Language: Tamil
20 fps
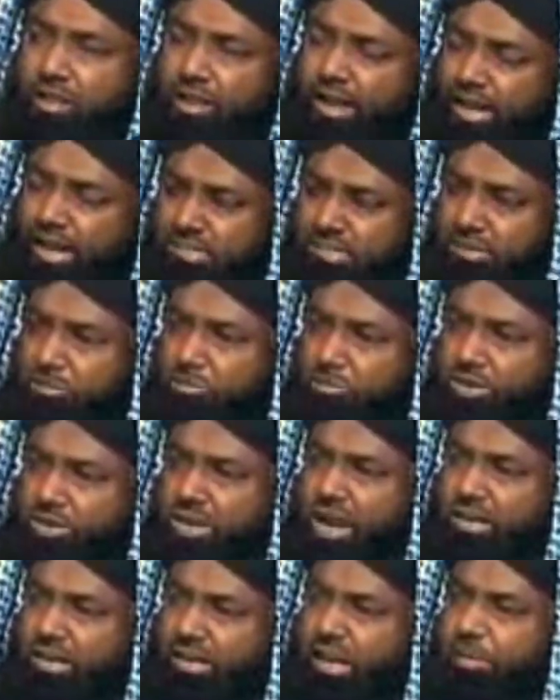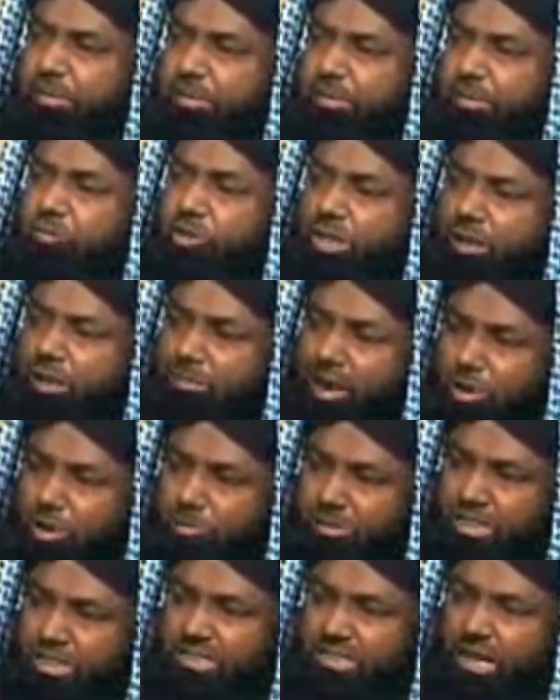கடைசி மூன்று நாட்களே மிக முக்கியமான
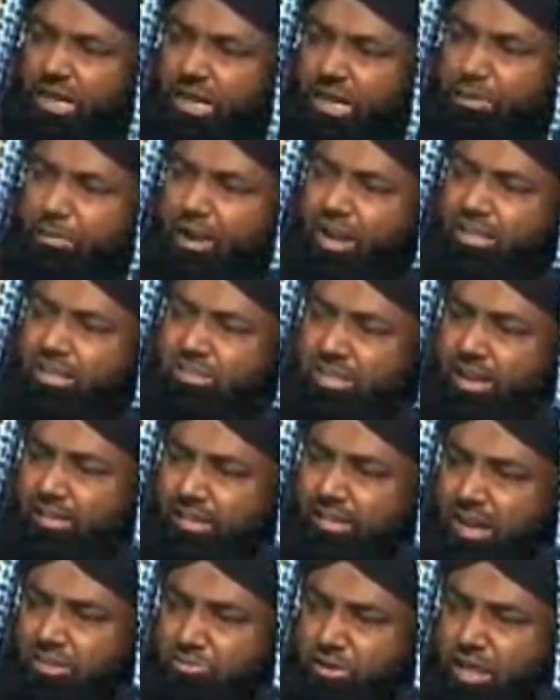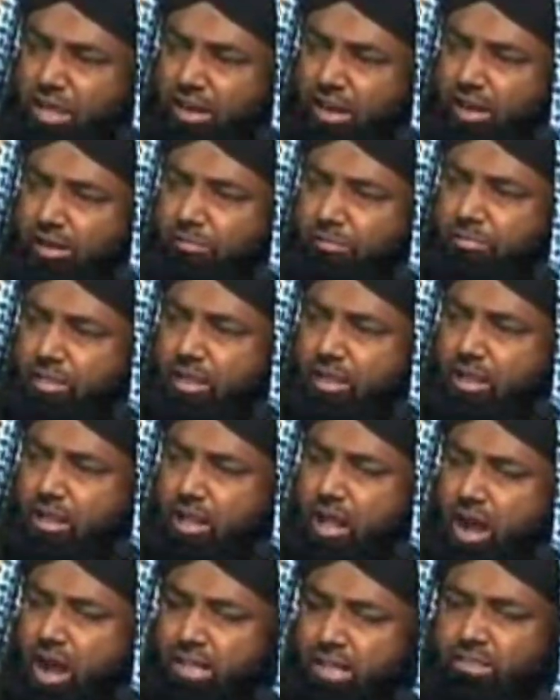உபதேசங்களை பெருமானா சல்லல்லா சொன்னார்கள்
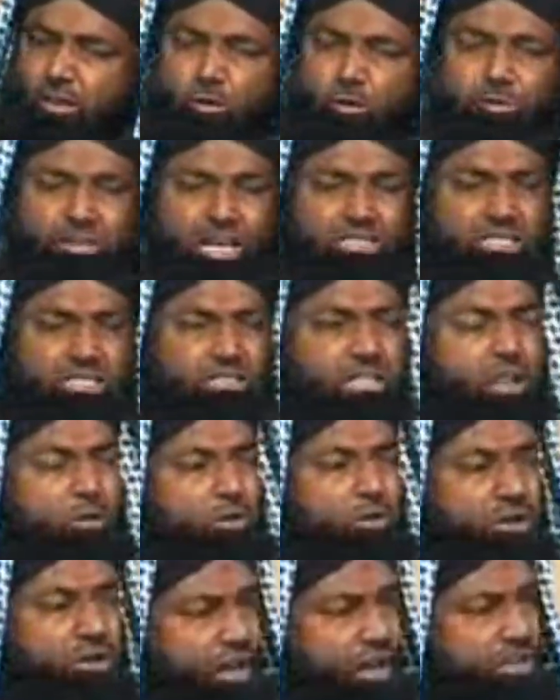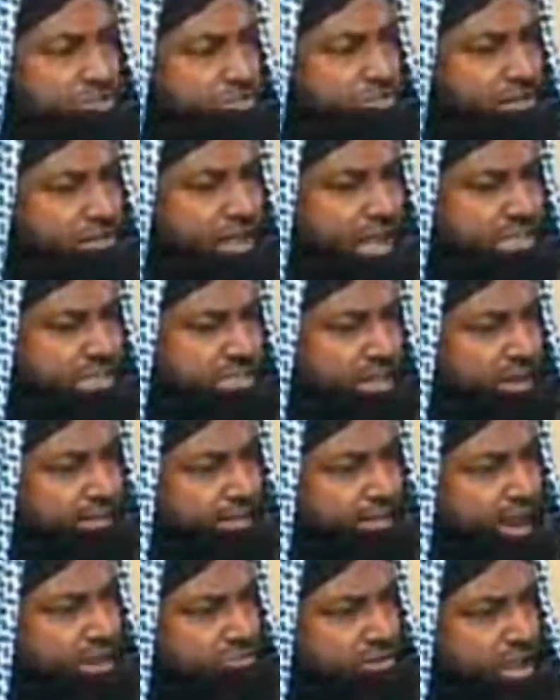அந்த உதேசத்திலே ஒன்றா ரசூலுல்லாய்
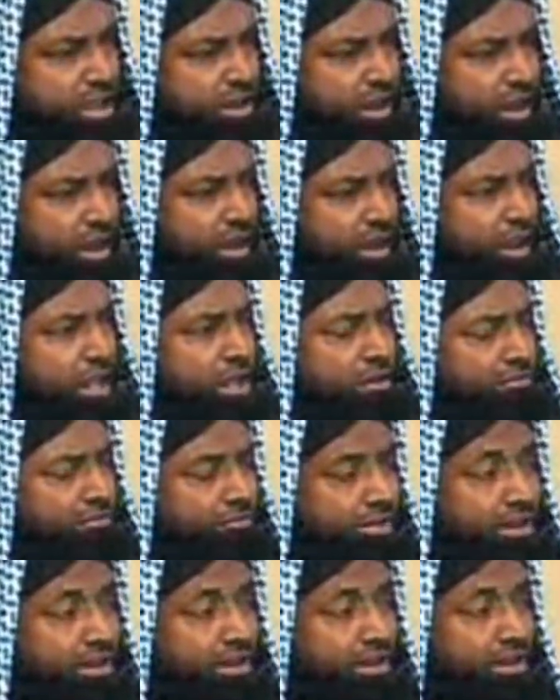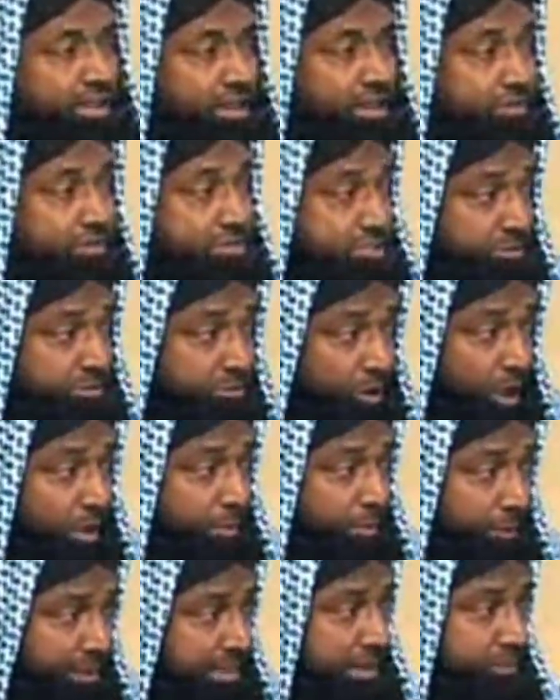சல்லல்லா சொன்னார்கள் வல்லதி நப்சு
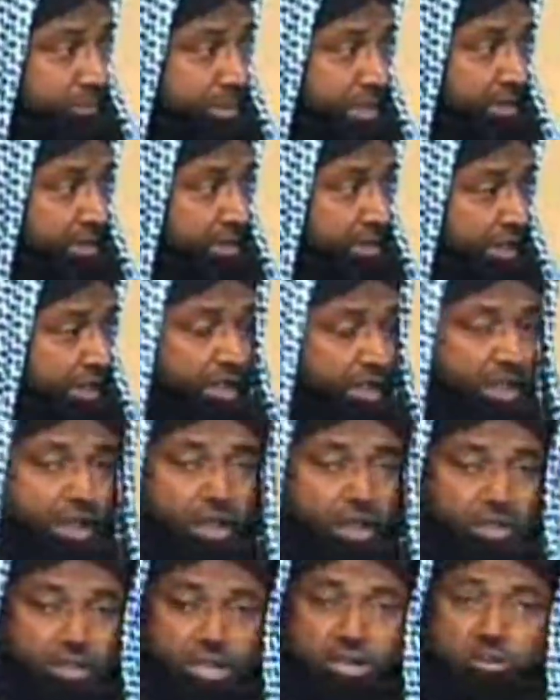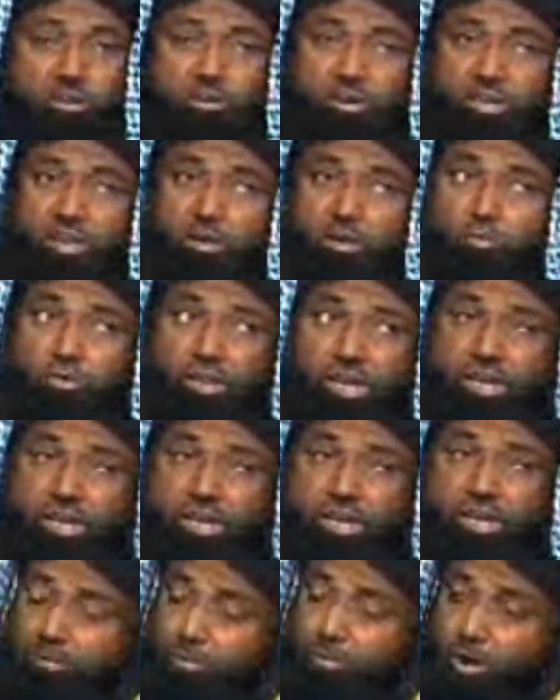முஹம்மதின் பியதிஹி என்னுடைய உயிர்
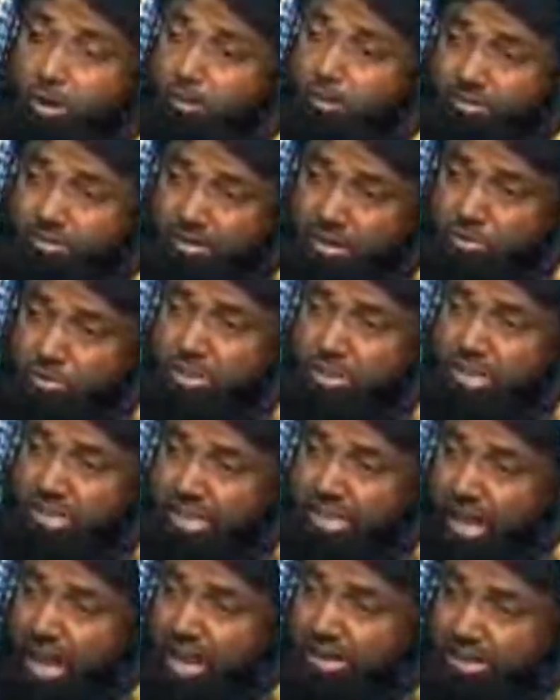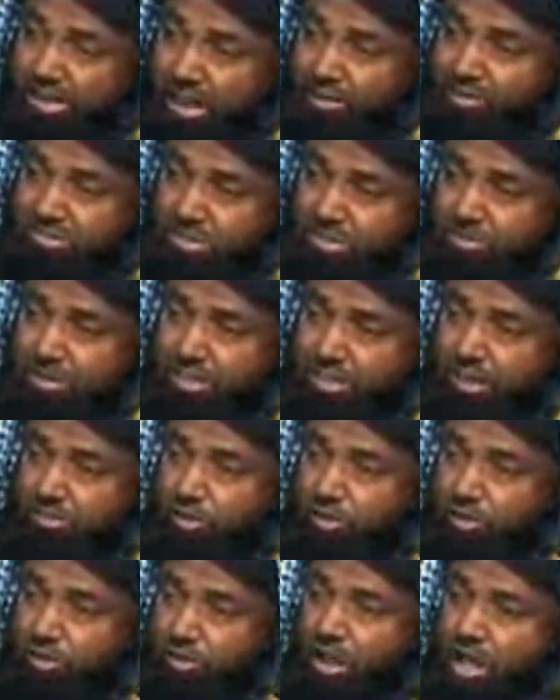இந்த முஹம்மதுடைய உயிர் யார் கைவசம்
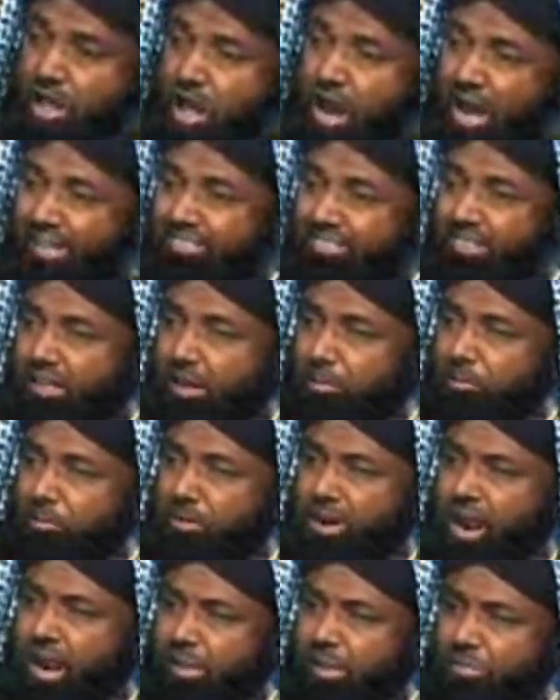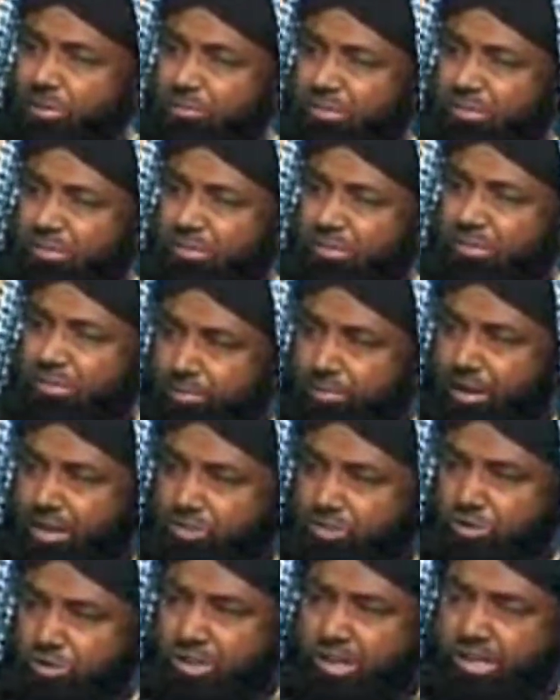இருக்கிறதோ அந்த ஆலமீன் மீது சத்தியமாக
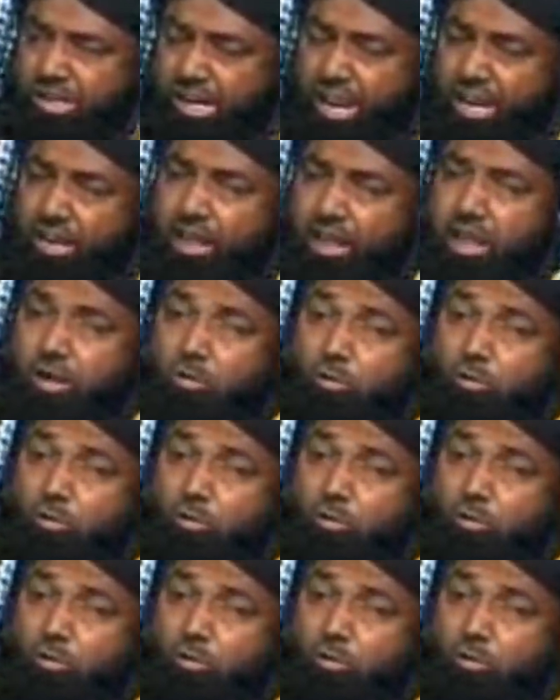சொல்கின்றேன்